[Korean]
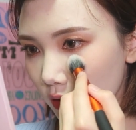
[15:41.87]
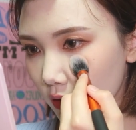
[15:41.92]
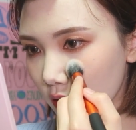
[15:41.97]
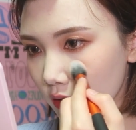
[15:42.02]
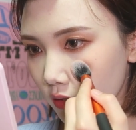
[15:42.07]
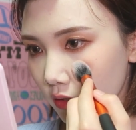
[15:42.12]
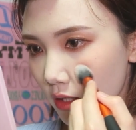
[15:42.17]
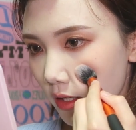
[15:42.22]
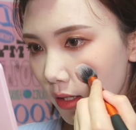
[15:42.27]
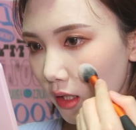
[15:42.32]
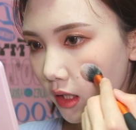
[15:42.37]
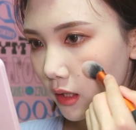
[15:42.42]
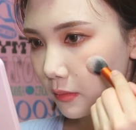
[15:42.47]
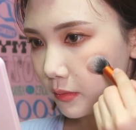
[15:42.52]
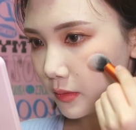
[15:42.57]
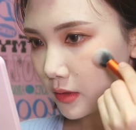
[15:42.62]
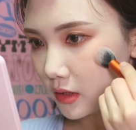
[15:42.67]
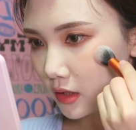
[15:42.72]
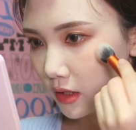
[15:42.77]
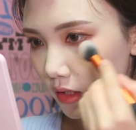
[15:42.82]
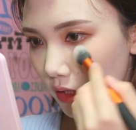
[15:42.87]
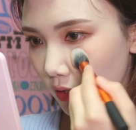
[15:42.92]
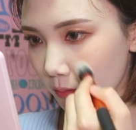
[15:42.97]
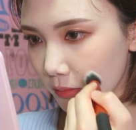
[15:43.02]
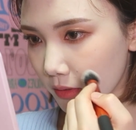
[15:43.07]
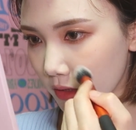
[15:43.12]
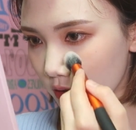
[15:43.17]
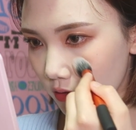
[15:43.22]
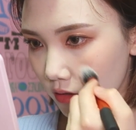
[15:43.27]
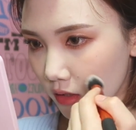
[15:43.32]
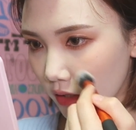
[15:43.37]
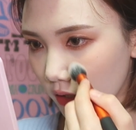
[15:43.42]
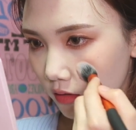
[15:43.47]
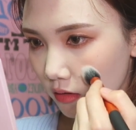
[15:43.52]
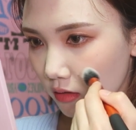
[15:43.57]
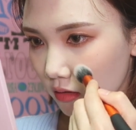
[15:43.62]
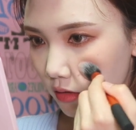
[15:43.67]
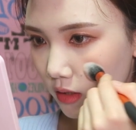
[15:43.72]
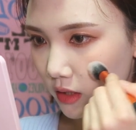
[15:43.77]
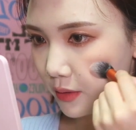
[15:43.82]
그 색감들이랑
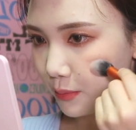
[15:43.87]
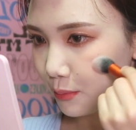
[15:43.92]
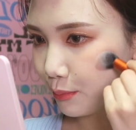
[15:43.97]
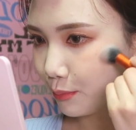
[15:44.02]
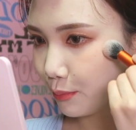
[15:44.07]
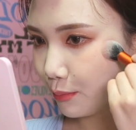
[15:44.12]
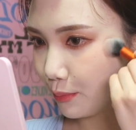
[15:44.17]
비슷한 느낌?